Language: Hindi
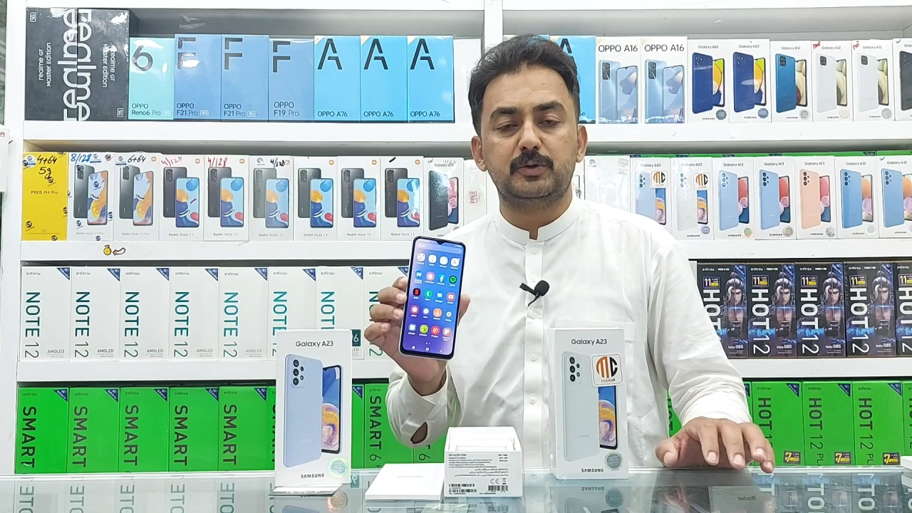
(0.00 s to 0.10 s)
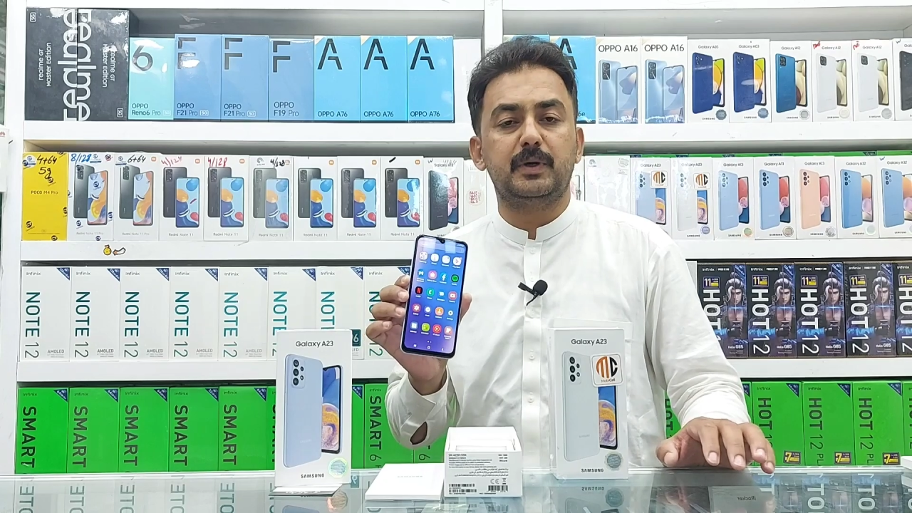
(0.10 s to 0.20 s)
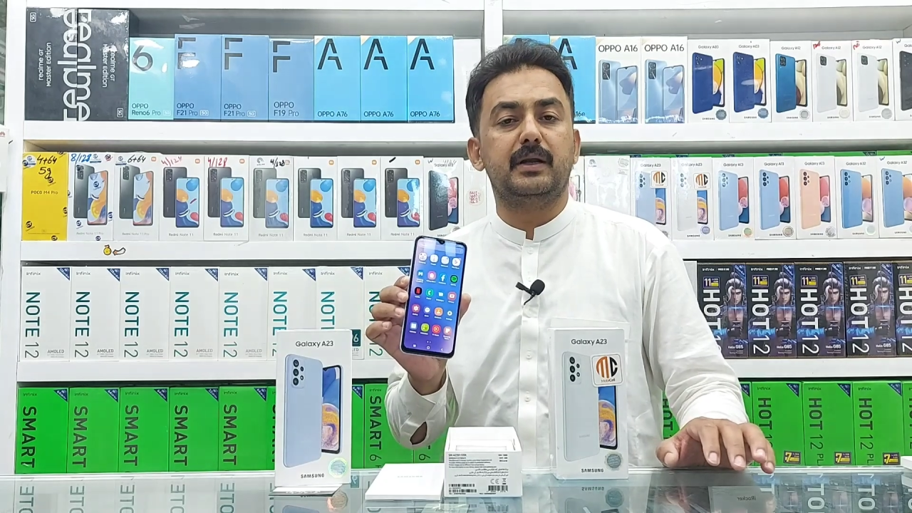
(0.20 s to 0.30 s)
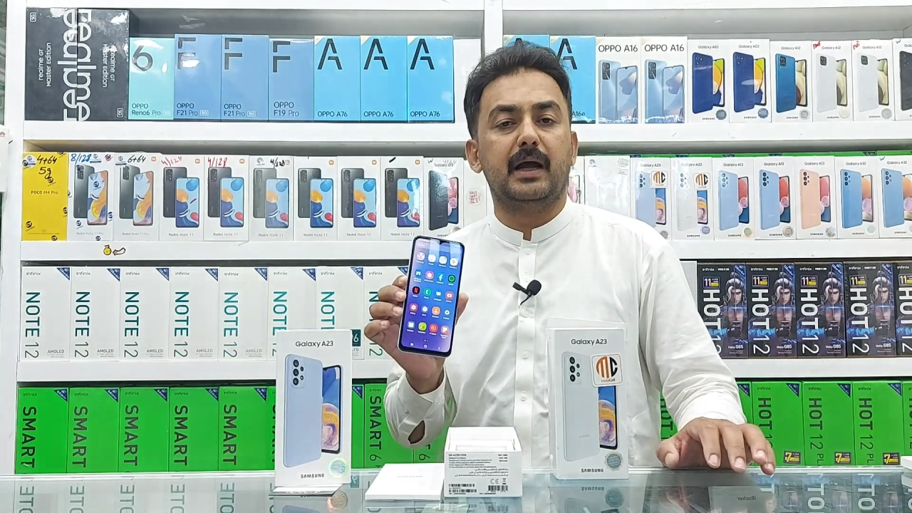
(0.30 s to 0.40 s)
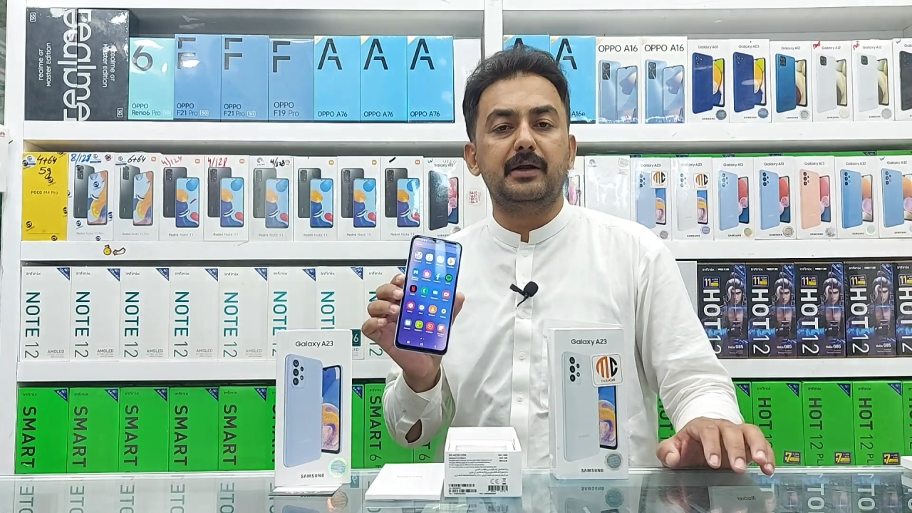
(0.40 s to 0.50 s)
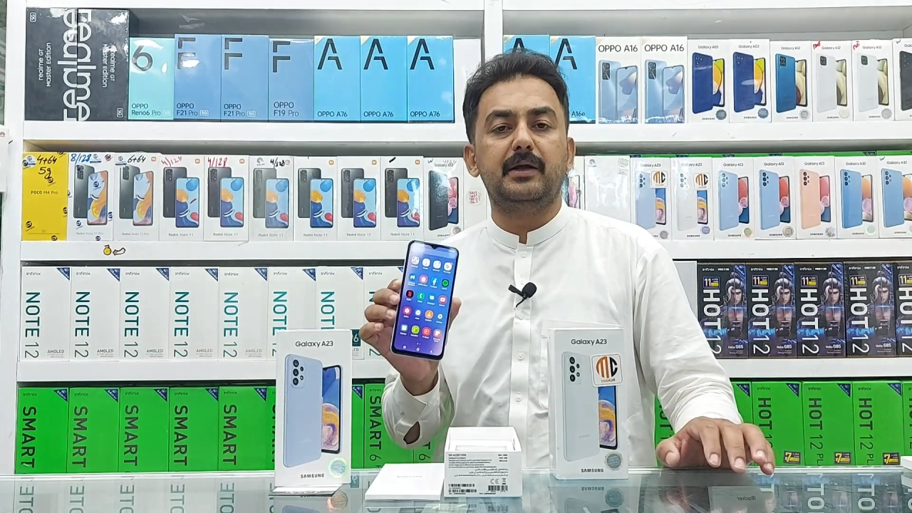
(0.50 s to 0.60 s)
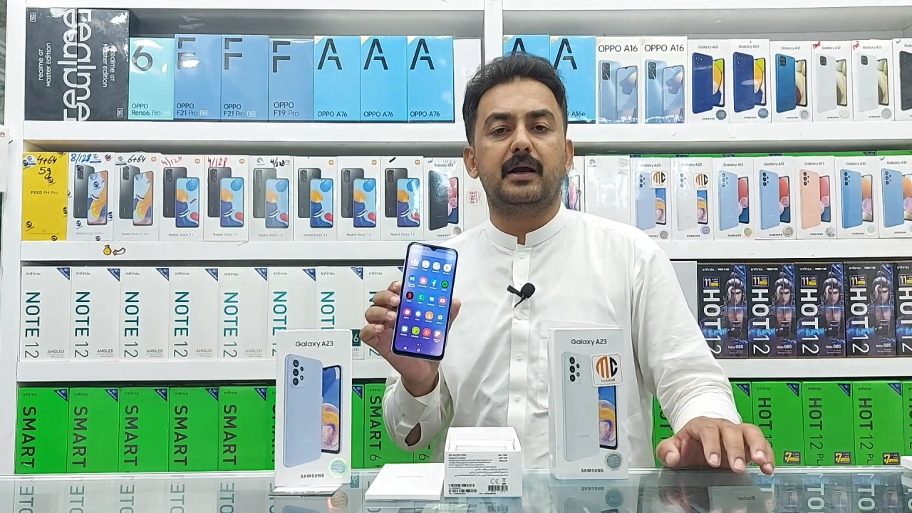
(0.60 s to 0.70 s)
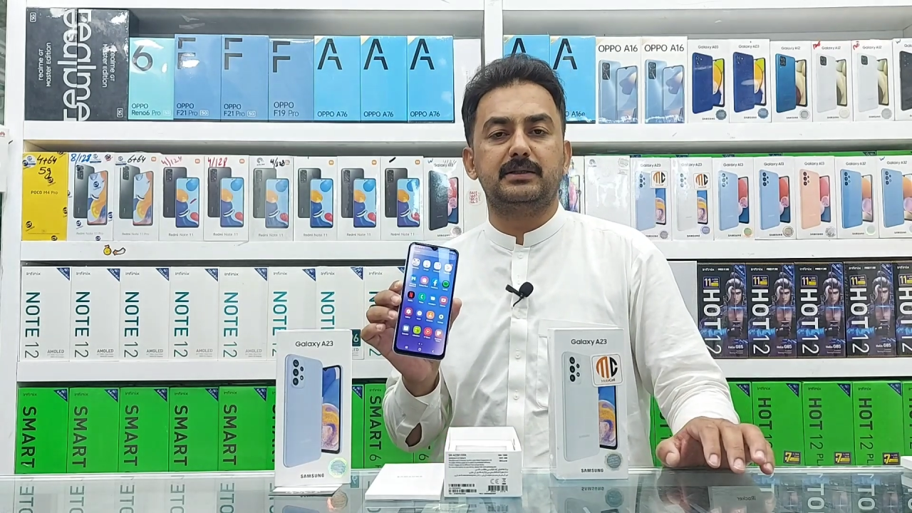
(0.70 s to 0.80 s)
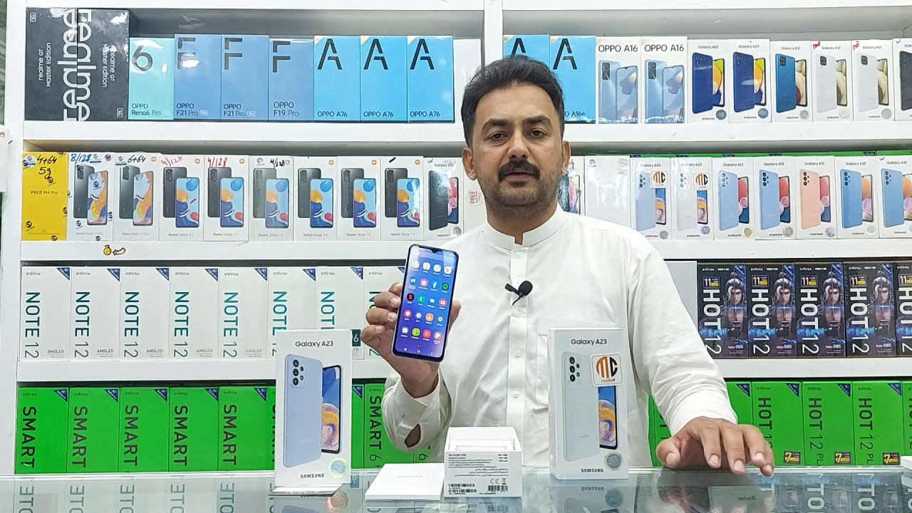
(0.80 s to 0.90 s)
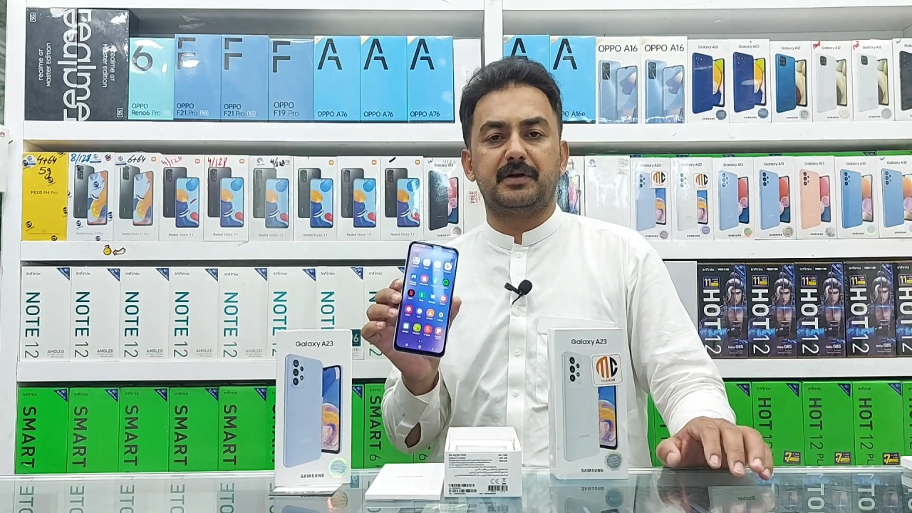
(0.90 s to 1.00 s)
उसमें नाइन्टी
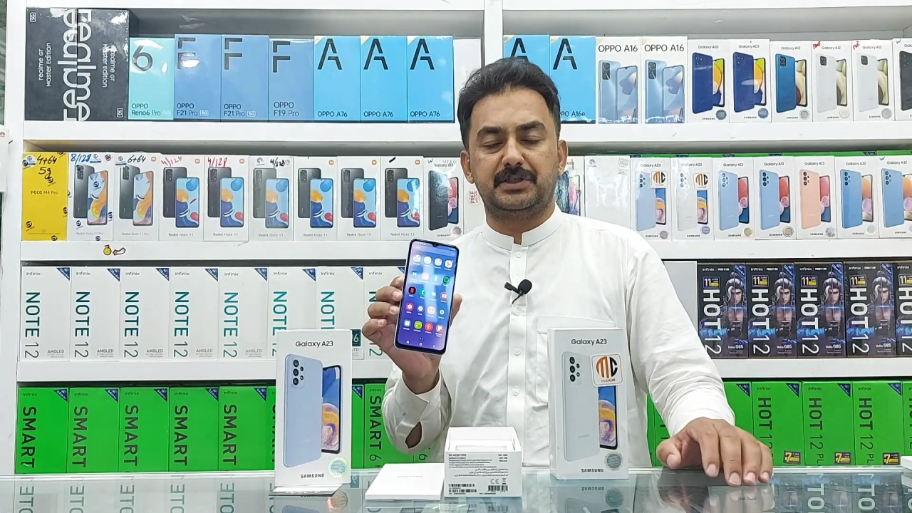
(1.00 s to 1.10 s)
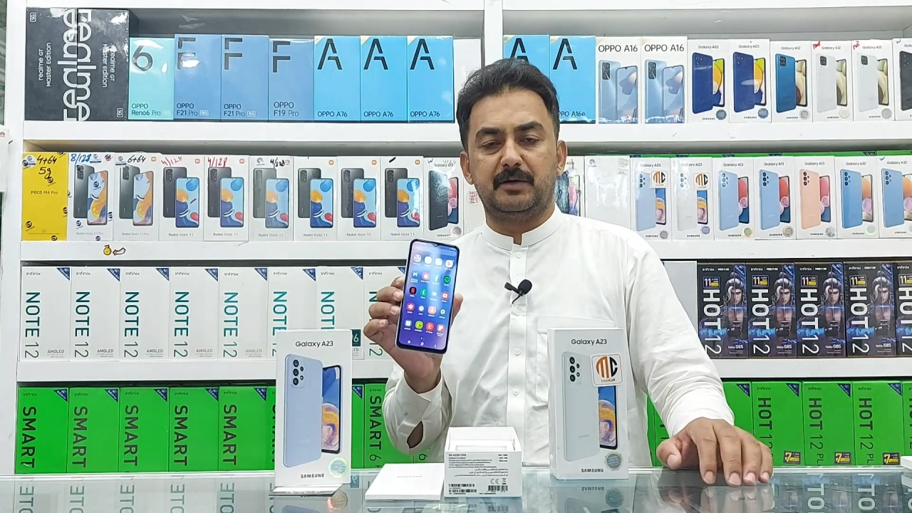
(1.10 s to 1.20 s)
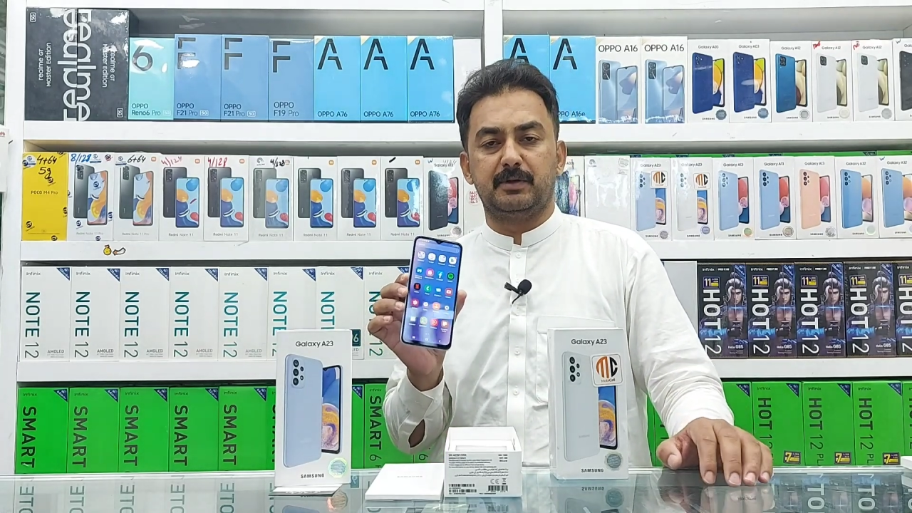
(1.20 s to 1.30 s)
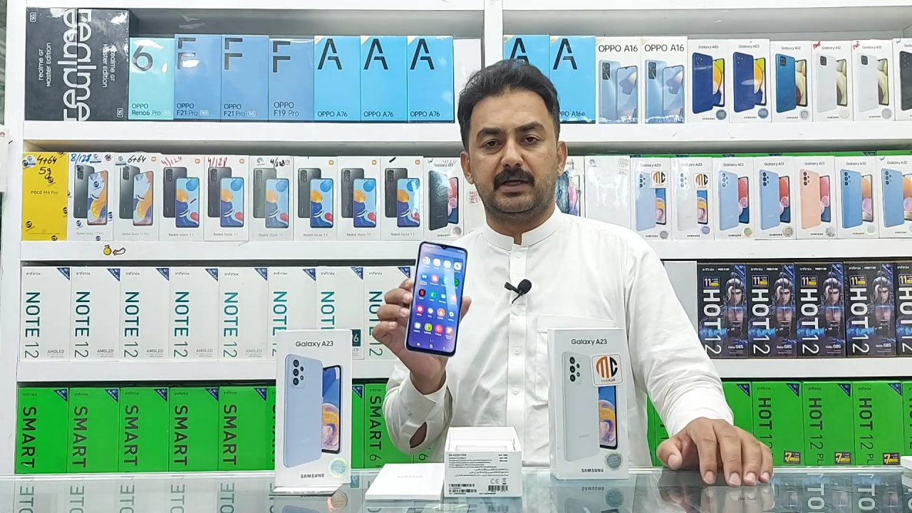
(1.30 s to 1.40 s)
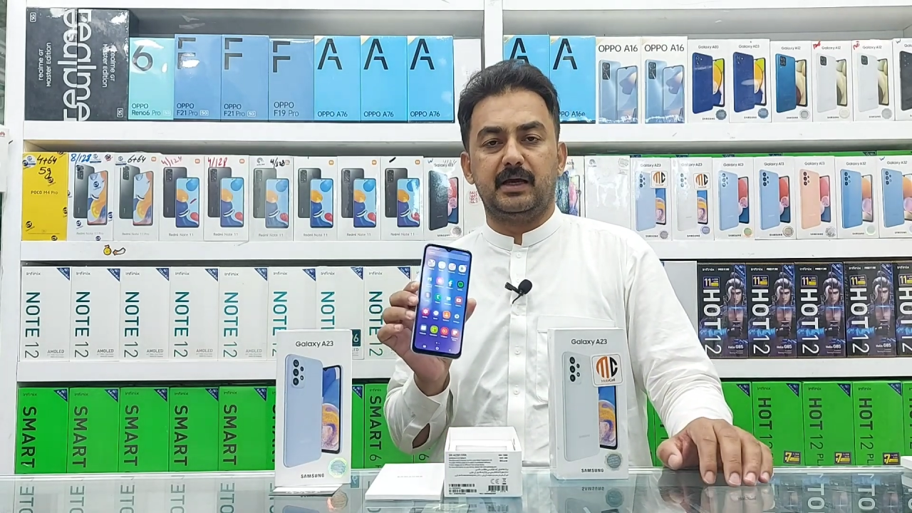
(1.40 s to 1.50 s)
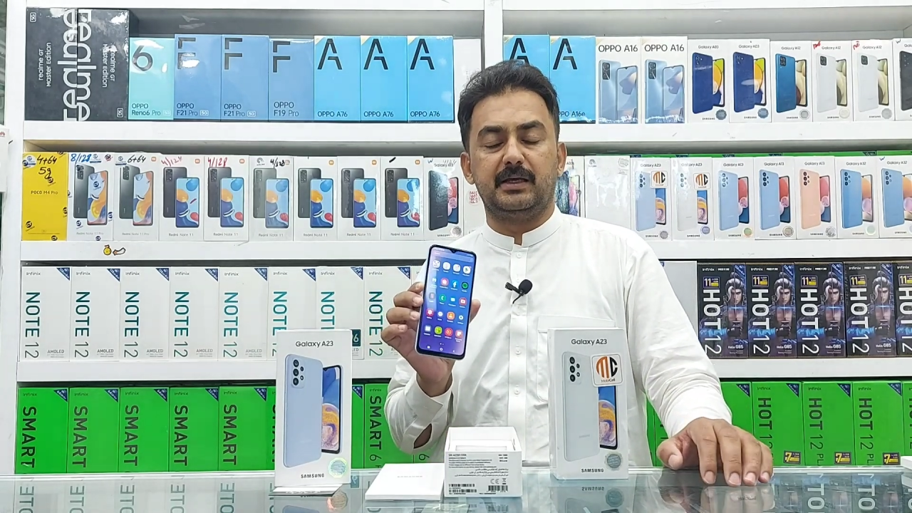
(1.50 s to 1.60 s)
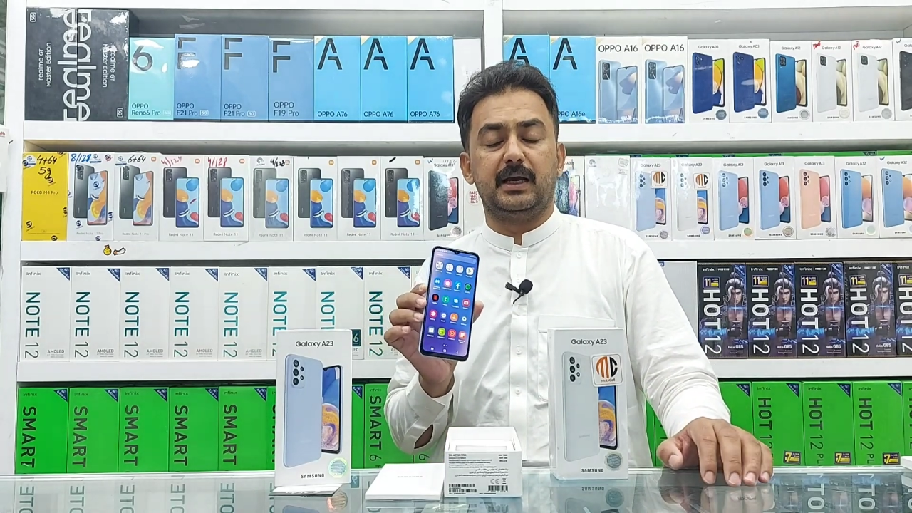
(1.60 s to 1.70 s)
हर्ट्स रिफ़्रेश रेट बताया